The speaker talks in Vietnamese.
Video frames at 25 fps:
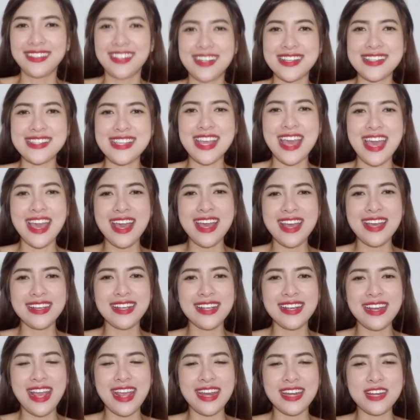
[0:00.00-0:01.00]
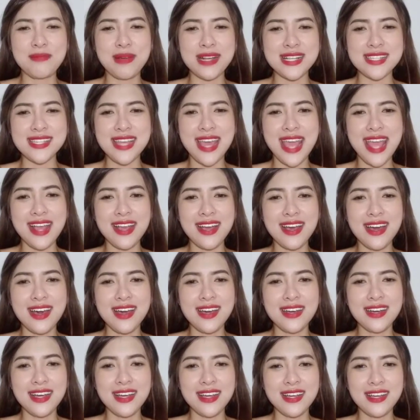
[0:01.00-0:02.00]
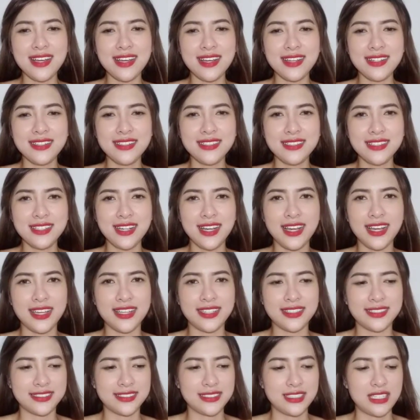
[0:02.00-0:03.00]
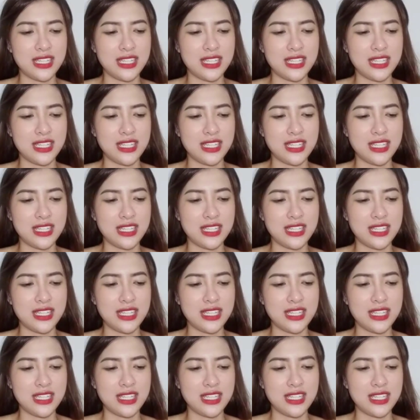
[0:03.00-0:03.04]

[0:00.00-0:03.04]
ừ ngồi xa cái đèn nó bắt sáng hơn á nương ơi